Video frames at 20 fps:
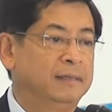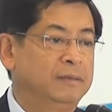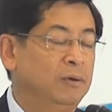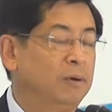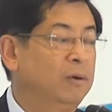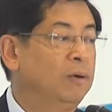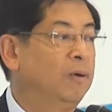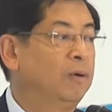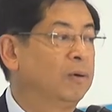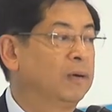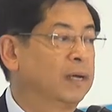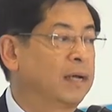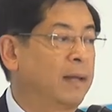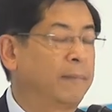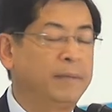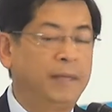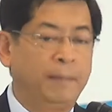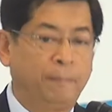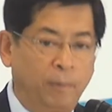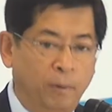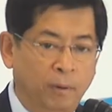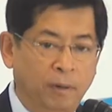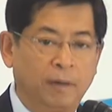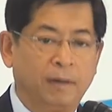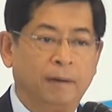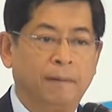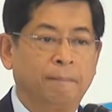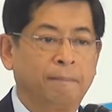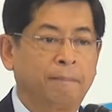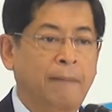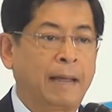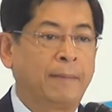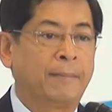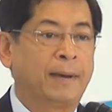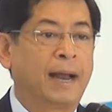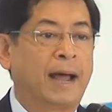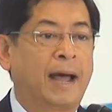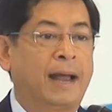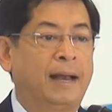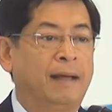ทั่วโลกนะครับญี่ปุ่นไป
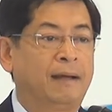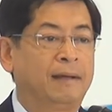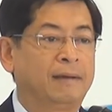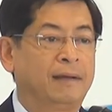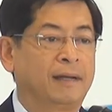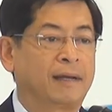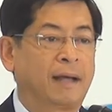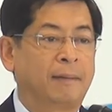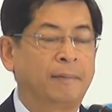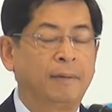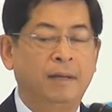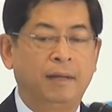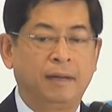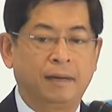มานานแล้วนะครับ